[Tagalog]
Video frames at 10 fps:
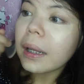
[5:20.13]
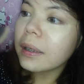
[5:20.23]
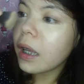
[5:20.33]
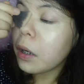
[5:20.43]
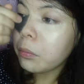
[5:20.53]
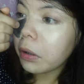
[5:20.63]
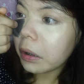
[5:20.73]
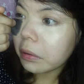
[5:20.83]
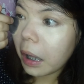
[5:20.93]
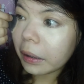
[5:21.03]
Kasi alam niyo
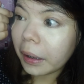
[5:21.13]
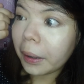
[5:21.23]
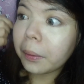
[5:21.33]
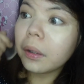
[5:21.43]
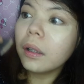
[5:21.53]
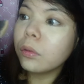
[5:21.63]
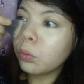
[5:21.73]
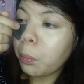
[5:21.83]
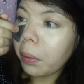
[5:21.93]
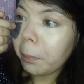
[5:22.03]
guys, dati,
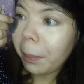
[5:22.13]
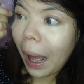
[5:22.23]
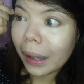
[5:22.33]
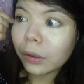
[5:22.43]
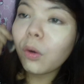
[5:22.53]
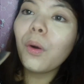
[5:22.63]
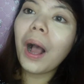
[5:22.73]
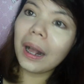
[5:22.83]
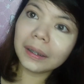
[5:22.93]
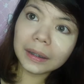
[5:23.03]
sobrang pangit
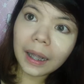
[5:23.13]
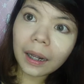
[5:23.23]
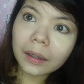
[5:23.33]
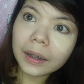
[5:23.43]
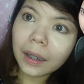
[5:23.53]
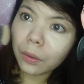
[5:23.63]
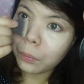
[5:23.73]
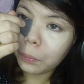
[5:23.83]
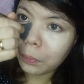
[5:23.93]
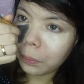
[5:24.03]
ko. Ugly duckling
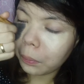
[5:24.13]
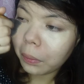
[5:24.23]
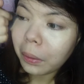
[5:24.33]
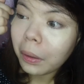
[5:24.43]
ako.